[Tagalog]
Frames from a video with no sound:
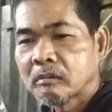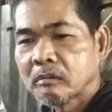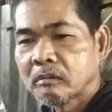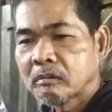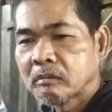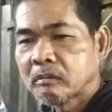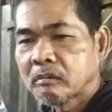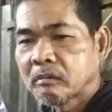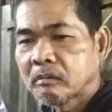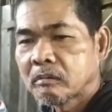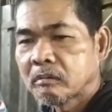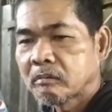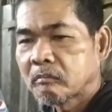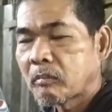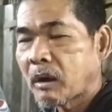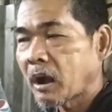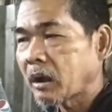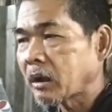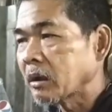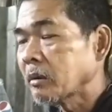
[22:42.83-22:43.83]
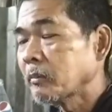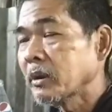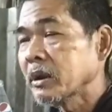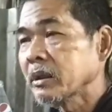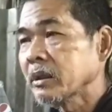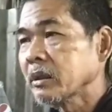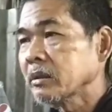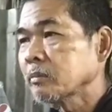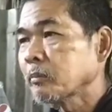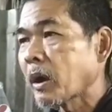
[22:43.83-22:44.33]
Bakal? Bakal na
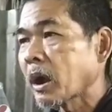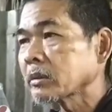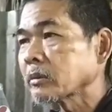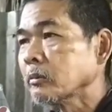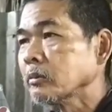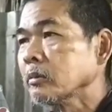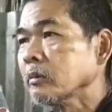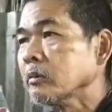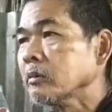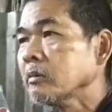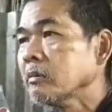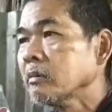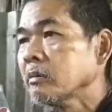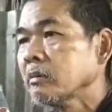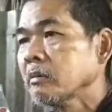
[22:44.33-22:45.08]
maliit maso dun.